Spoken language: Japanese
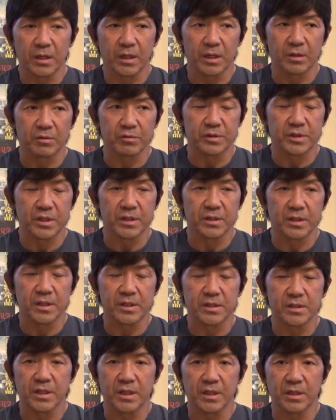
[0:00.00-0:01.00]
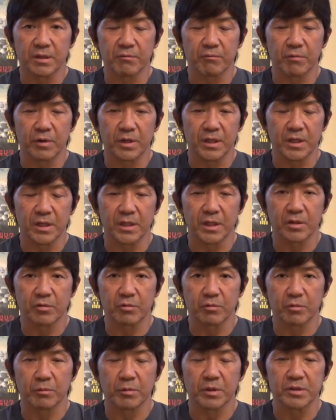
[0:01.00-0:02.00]
あの絶対してはいけないと
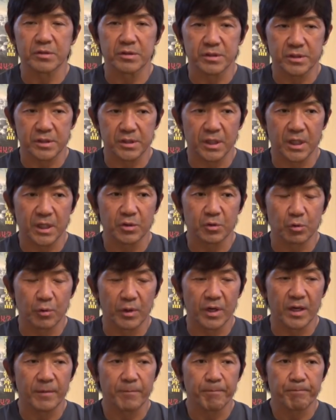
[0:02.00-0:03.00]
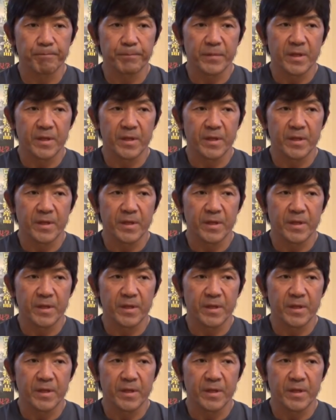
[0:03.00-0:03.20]
思いますしあとは、